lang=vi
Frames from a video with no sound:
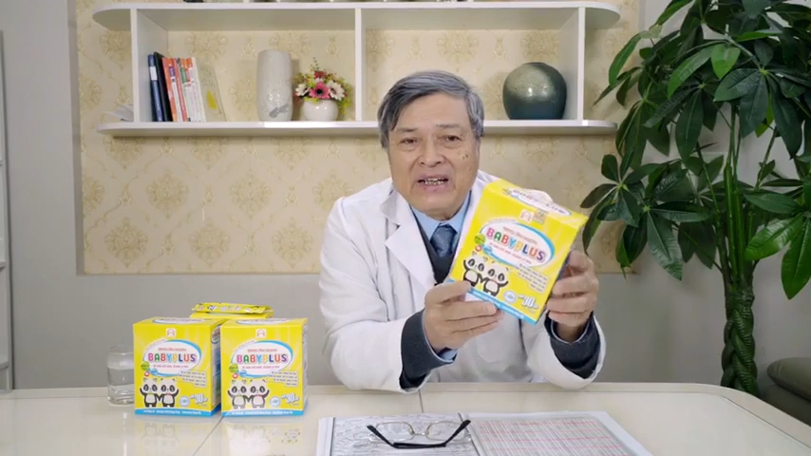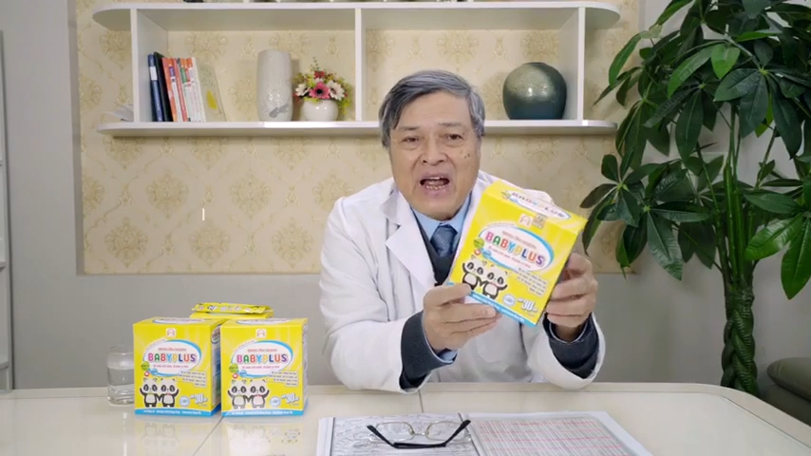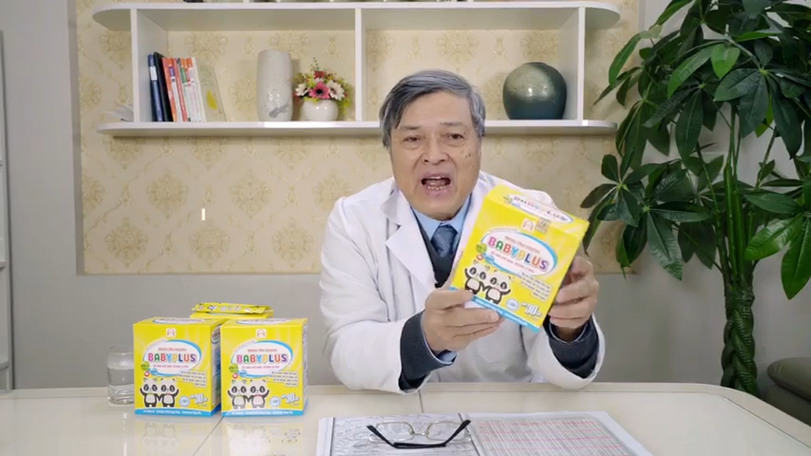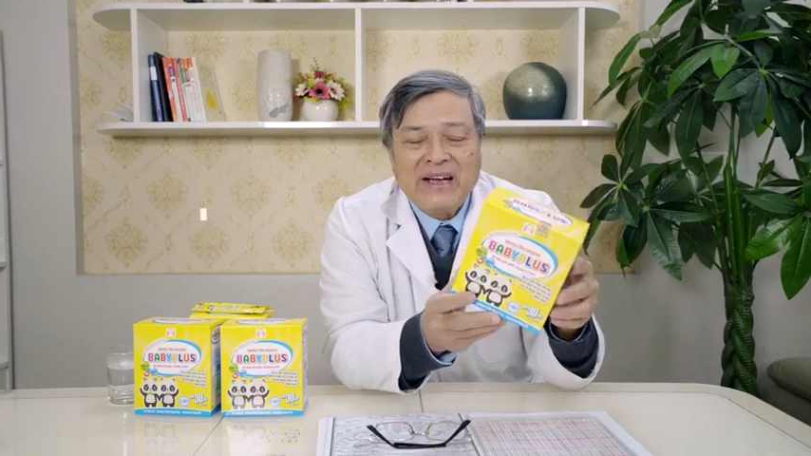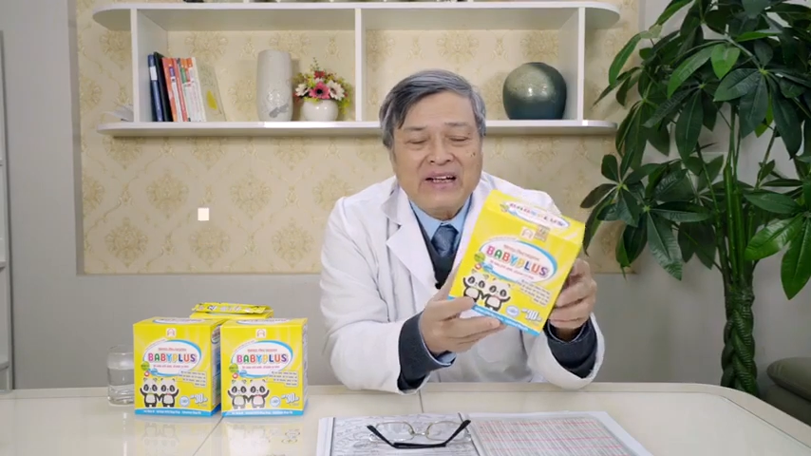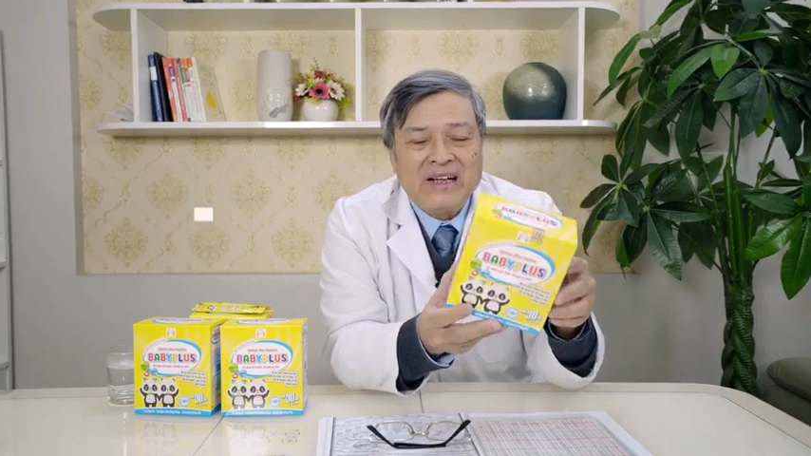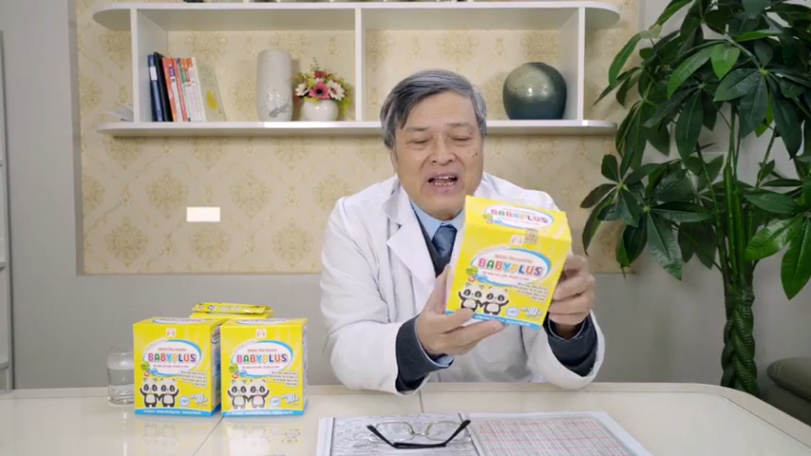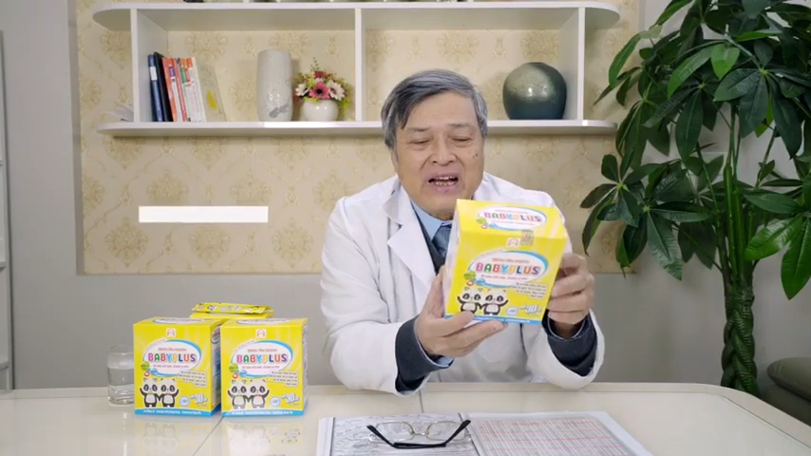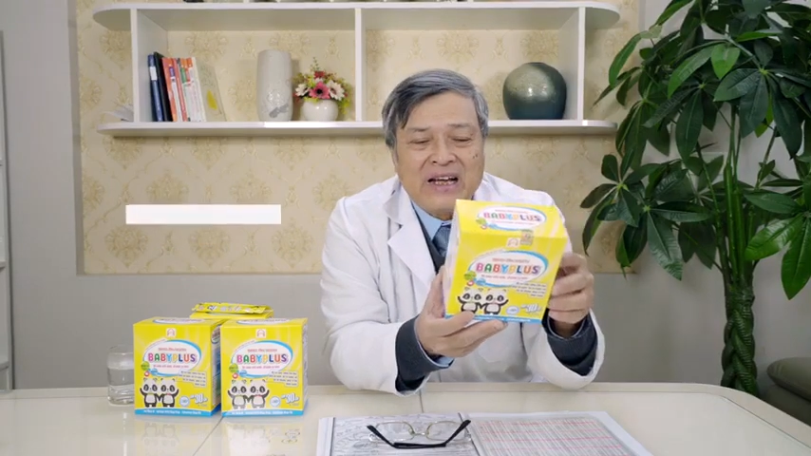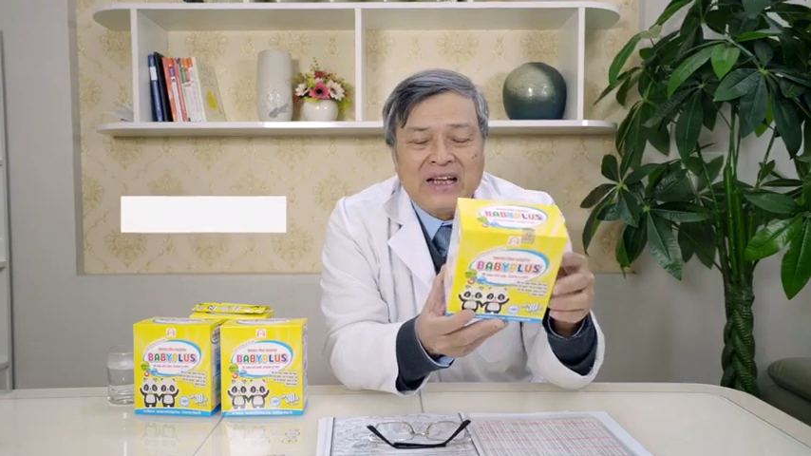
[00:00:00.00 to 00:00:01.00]
thứ hai nữa
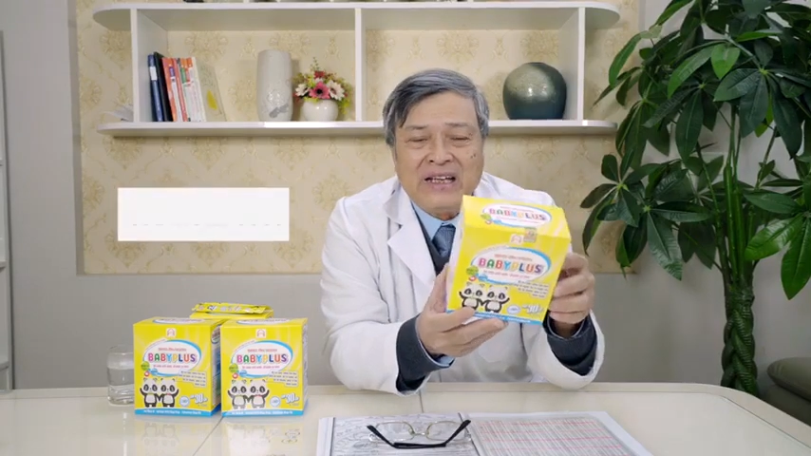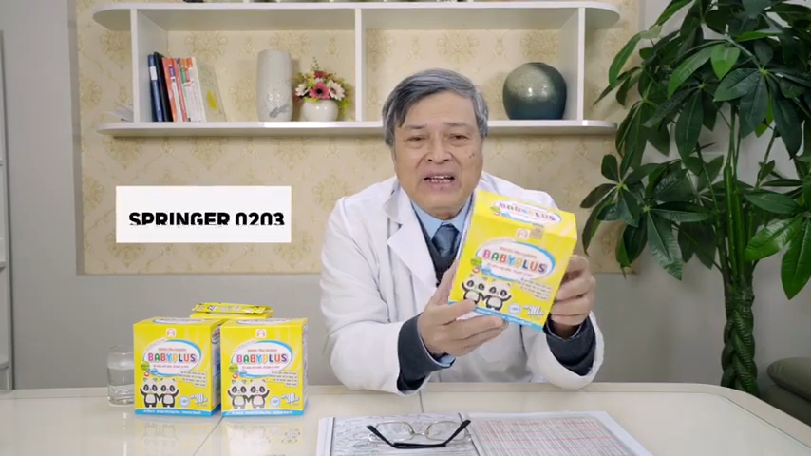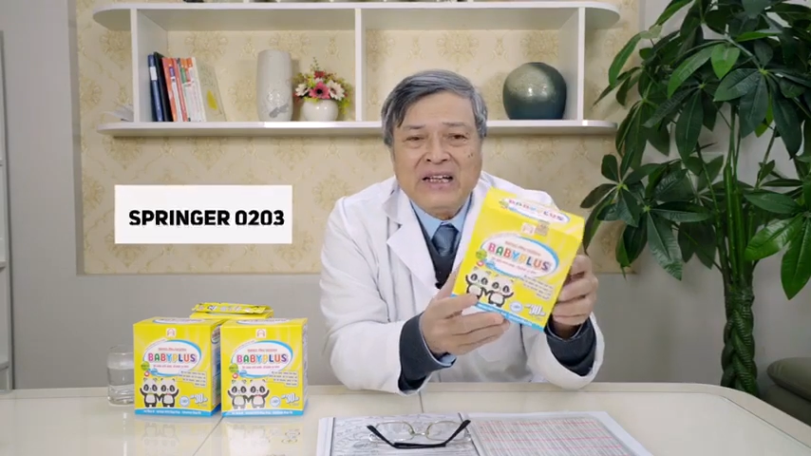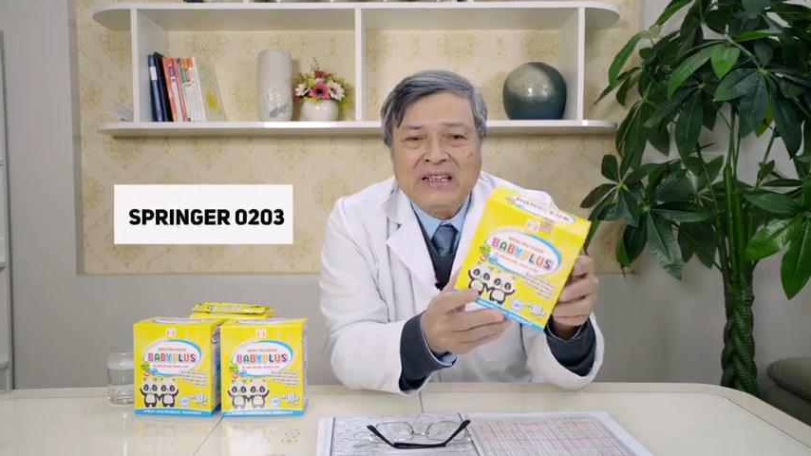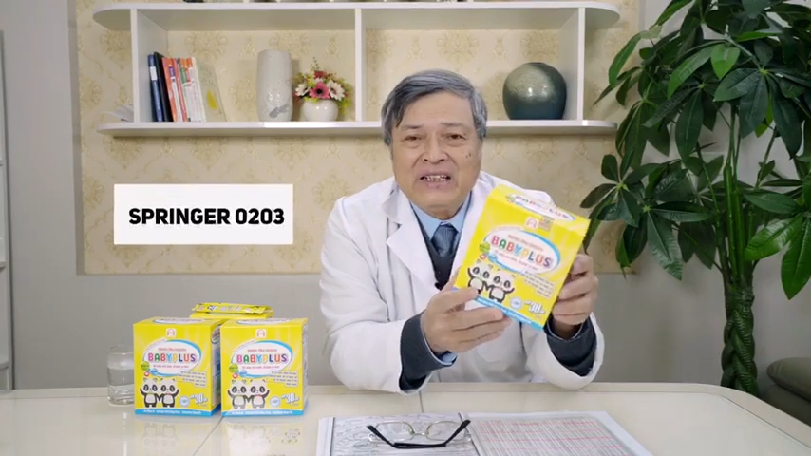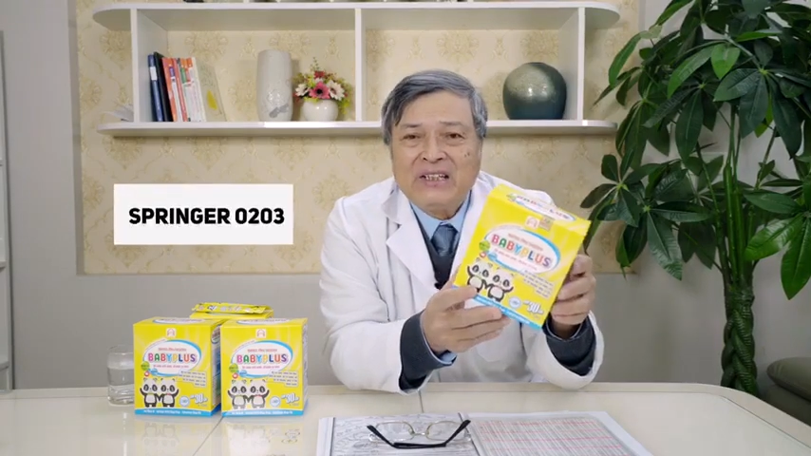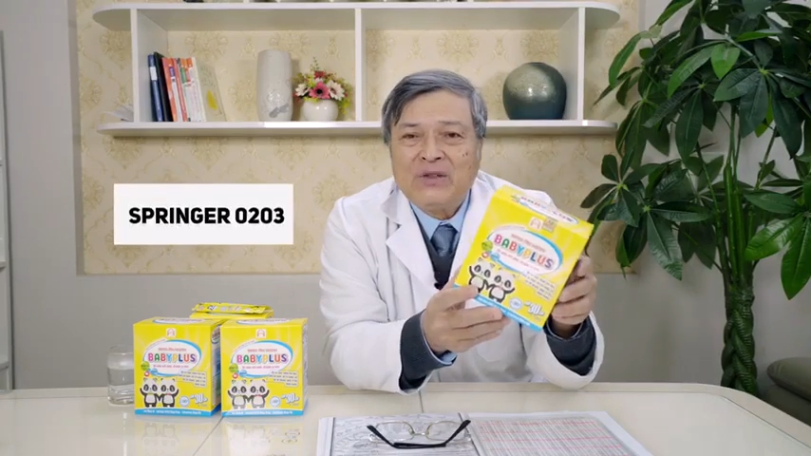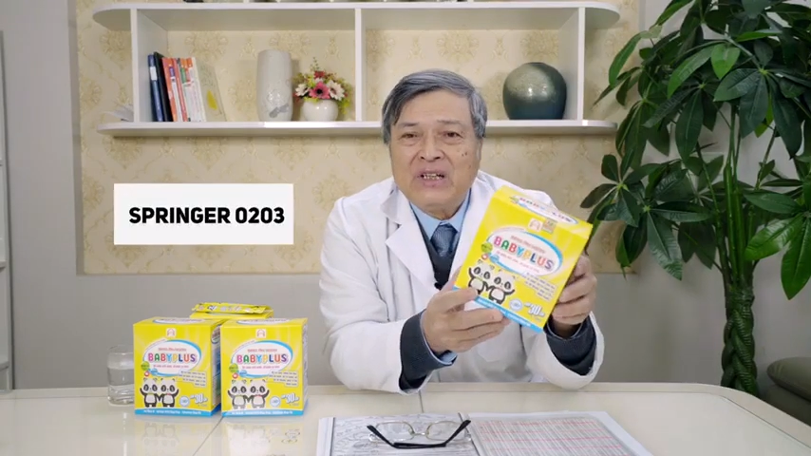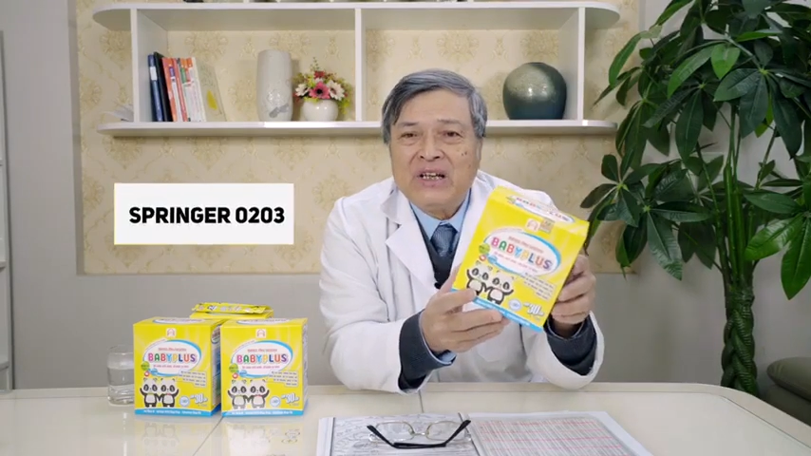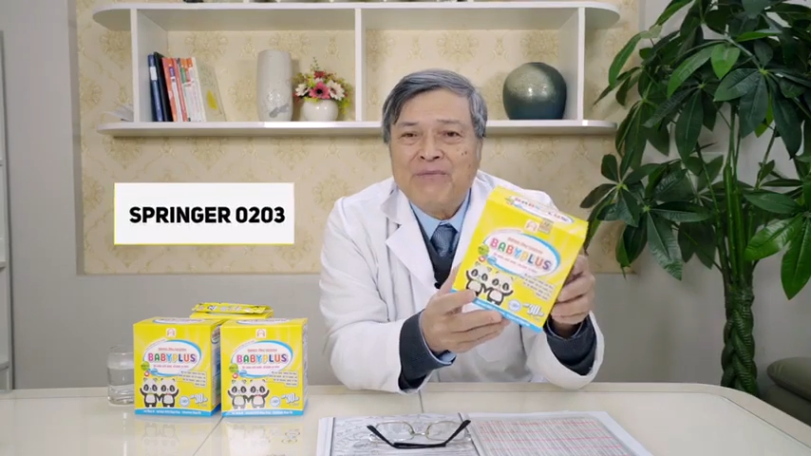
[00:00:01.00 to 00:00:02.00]
là cái chiết
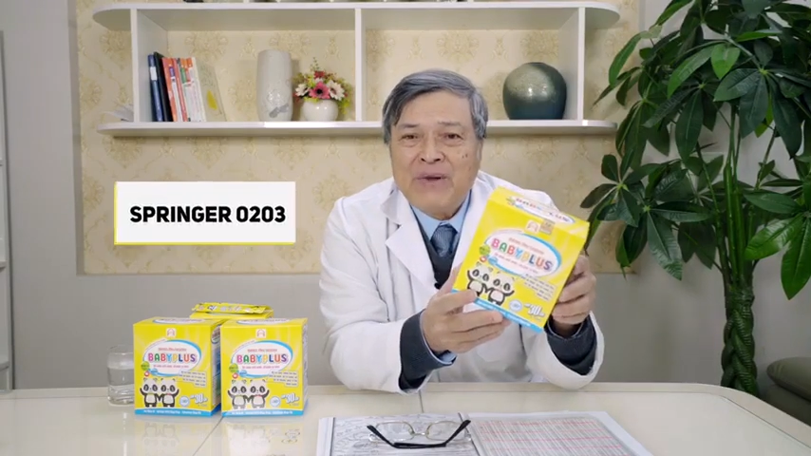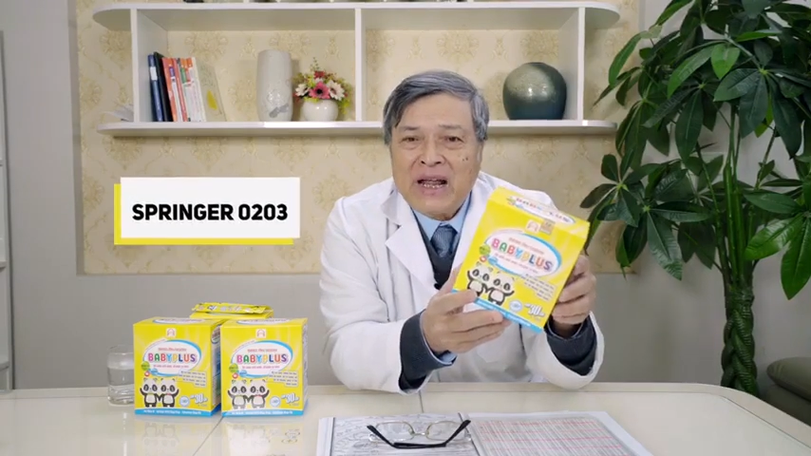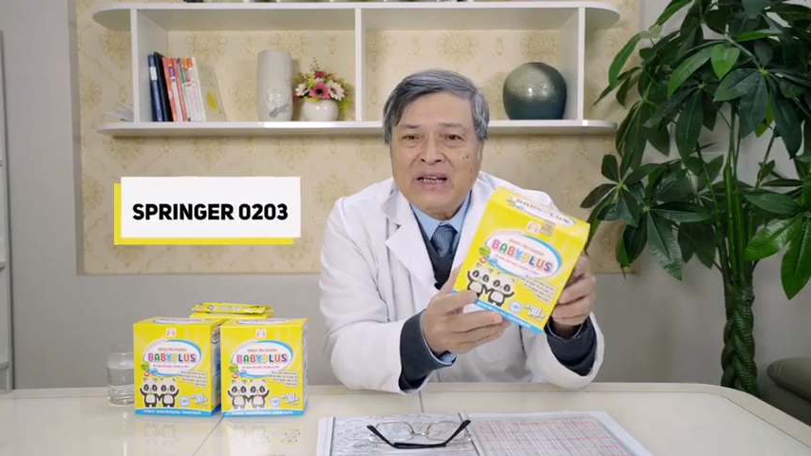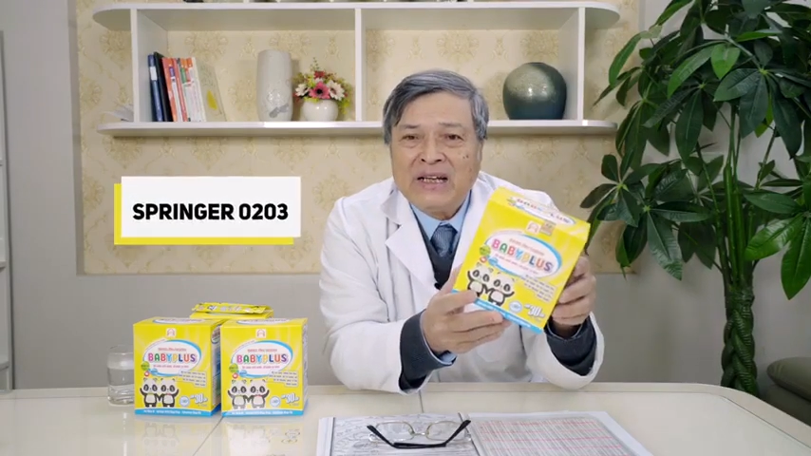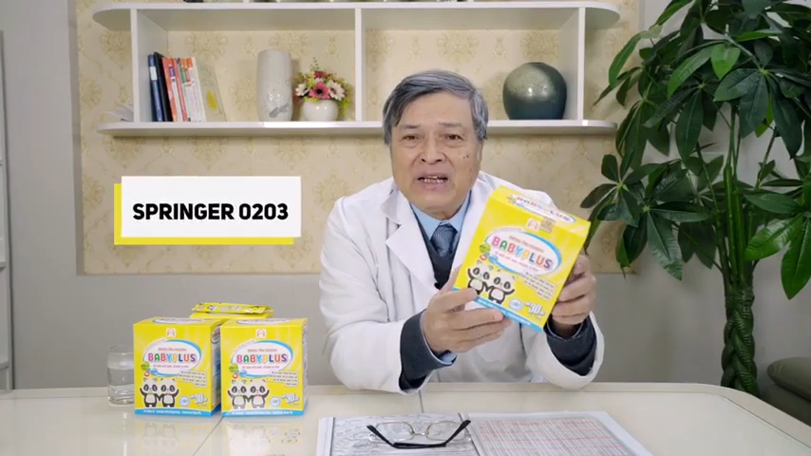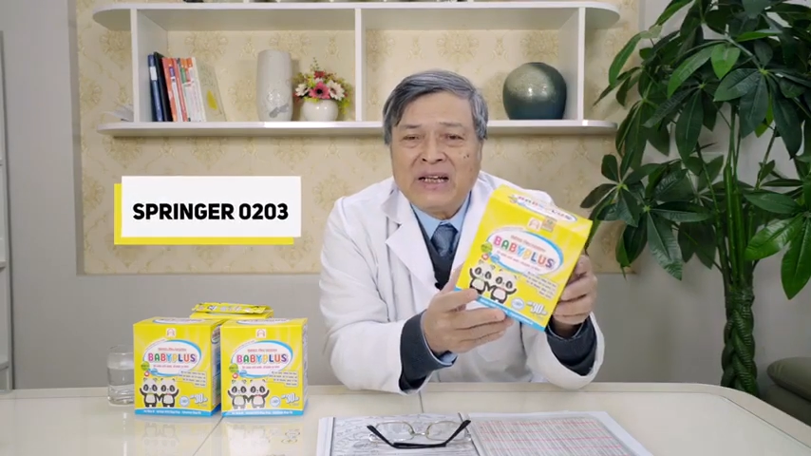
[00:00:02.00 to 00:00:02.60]
xuất nấm men